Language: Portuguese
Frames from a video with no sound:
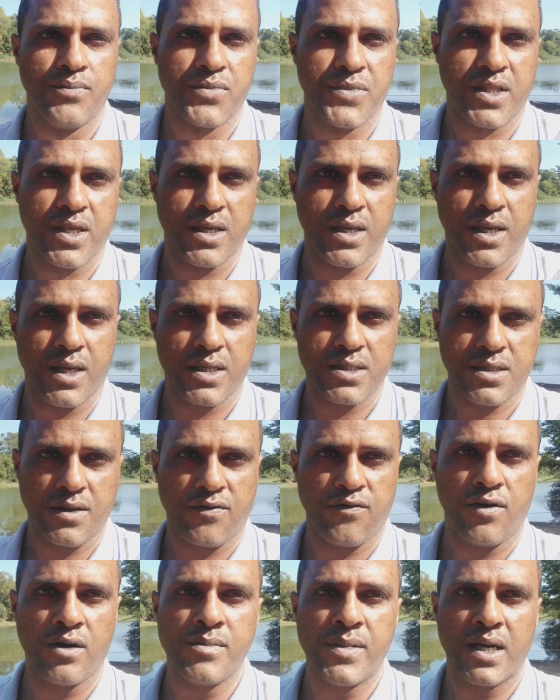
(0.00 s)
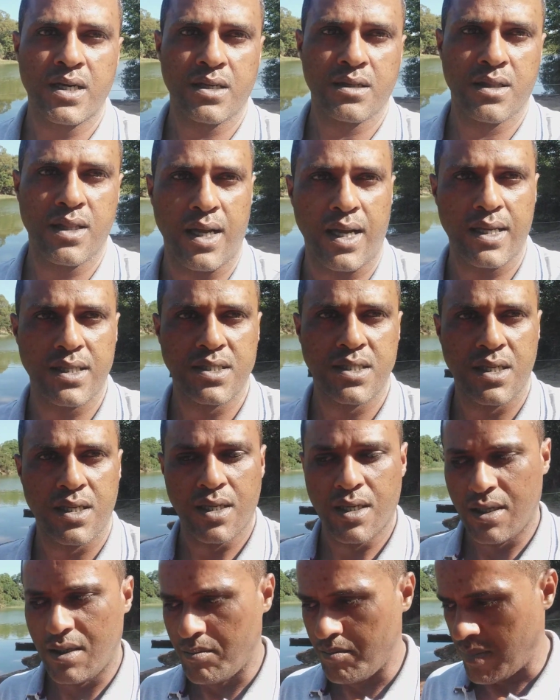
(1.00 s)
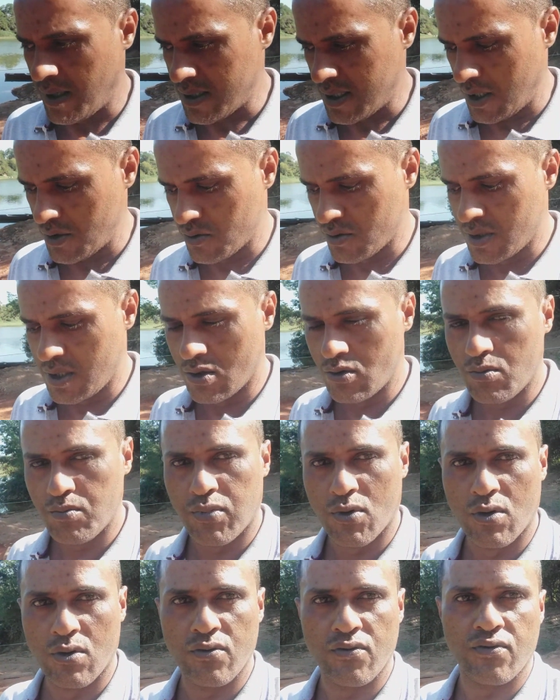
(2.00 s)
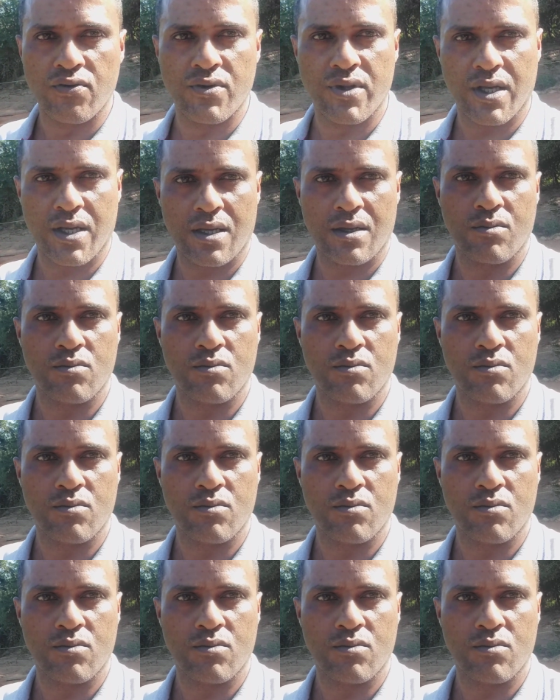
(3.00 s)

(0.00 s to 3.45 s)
têm essa formalidade para estar tá ajudando o povo, né,